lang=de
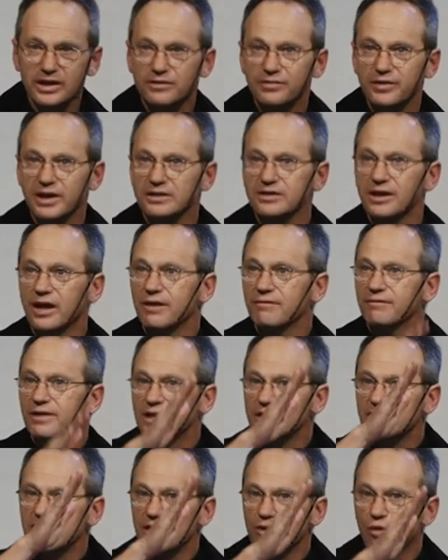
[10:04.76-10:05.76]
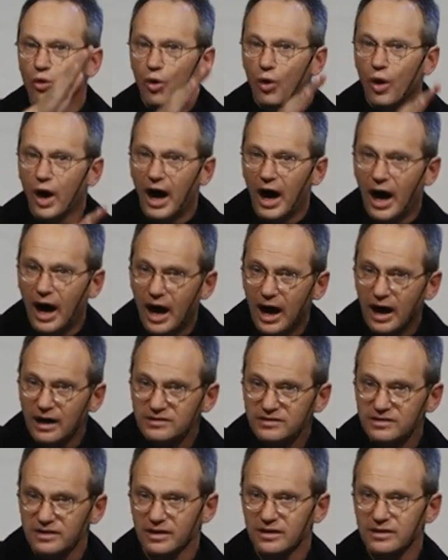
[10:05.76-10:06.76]
wird, wird die
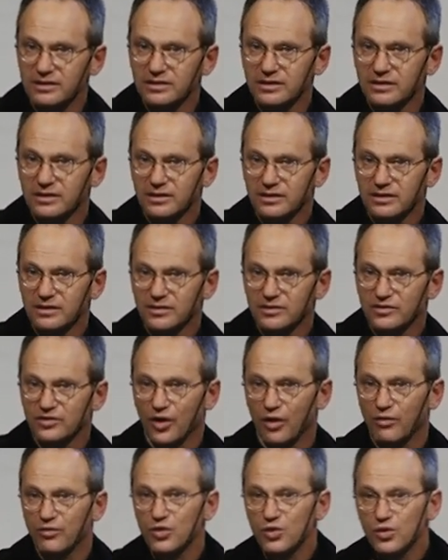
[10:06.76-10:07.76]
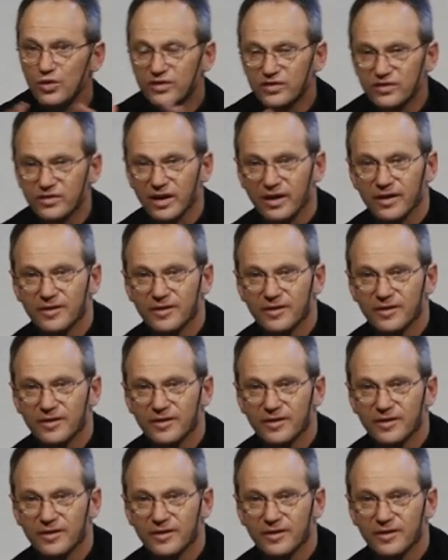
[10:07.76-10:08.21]
Oase zur Wüste.